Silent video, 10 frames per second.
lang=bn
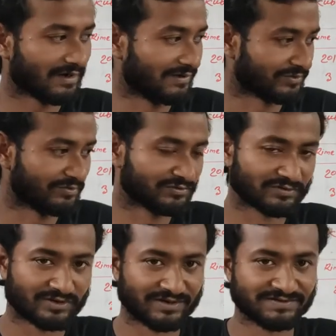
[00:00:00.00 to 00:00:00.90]
আওতাভুক্ত
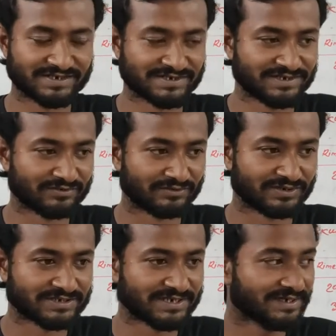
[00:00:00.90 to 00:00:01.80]
করা হয়েছে এসটি
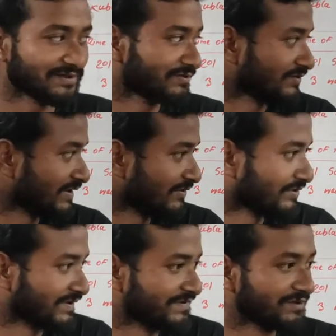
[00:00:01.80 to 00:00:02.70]
ক্লোরিসকে তো যাই হোক
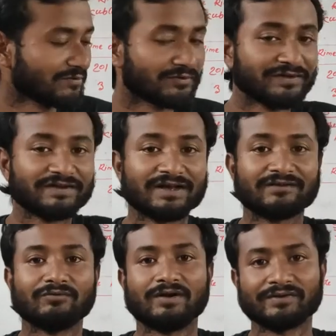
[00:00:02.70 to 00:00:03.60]
এসটি ক্লোরিস আর
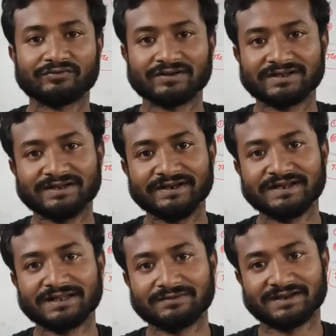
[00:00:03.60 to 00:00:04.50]
হোয়াটসওয়াতের
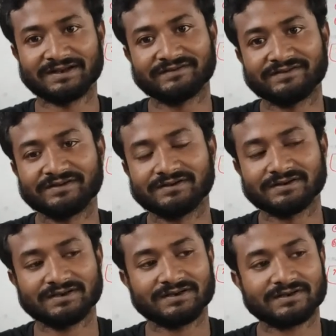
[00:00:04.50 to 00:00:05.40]
লিরিক্যাল ব্যালার্স
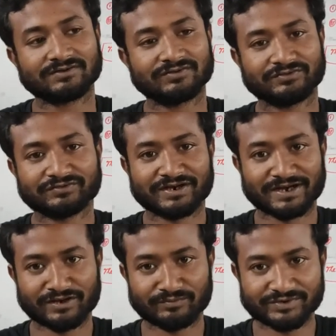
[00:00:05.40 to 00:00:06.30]
সতেরোশো
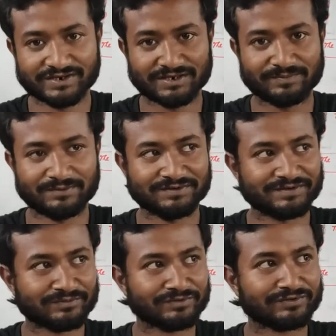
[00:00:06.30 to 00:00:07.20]
আটানব্বই সালে
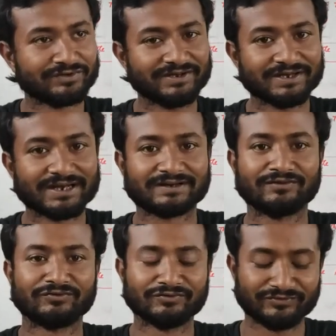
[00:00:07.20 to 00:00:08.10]
পাবলিশের মধ্য দিয়ে একটা
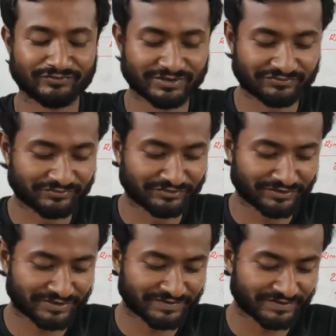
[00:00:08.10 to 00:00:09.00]
নতুন যুগের সূচনা
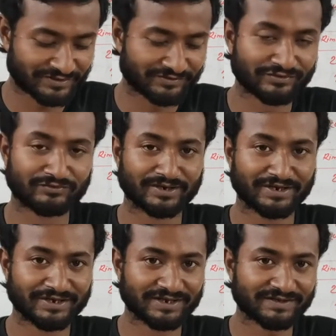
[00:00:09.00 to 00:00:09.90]
হয় সেটা হচ্ছে
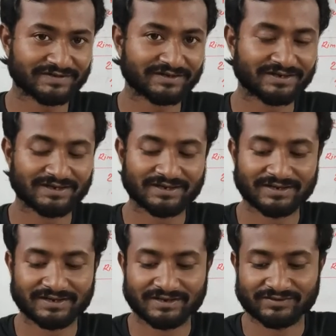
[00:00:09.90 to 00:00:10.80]
রোমান্টিক এস
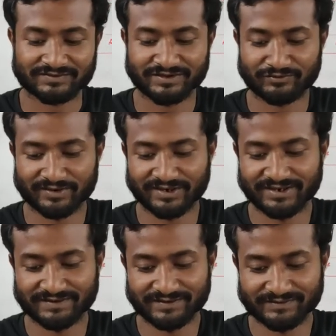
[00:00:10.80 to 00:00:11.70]
তো সেই রোমান্টিক
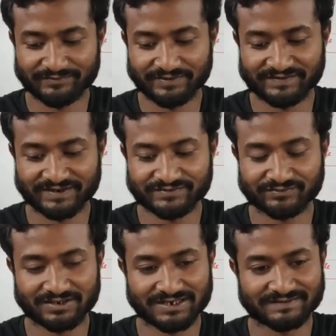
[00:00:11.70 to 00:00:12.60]
যে
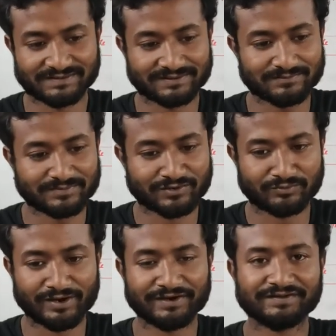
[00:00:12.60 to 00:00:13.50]
ফিচার্সগুলো আছে বা
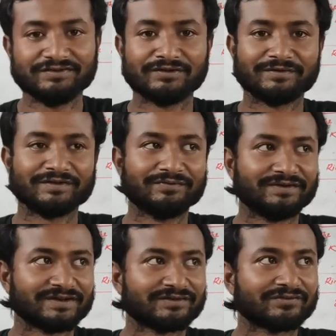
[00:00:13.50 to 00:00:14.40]
রোমান্টিসিজমের যে
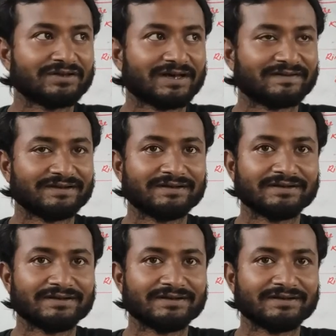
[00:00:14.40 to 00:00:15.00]
ফিচার্সগুলো আছে